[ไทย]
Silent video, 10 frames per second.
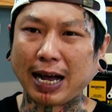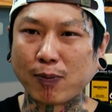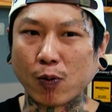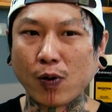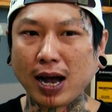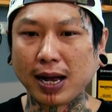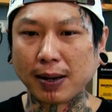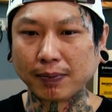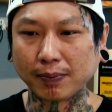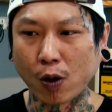ครับผมว่า
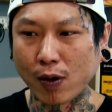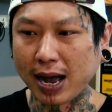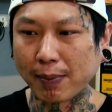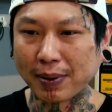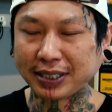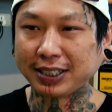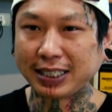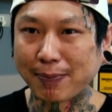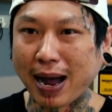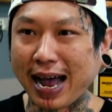เพราะว่ามันไม่ใช่
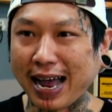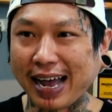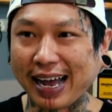เสื้อผ้า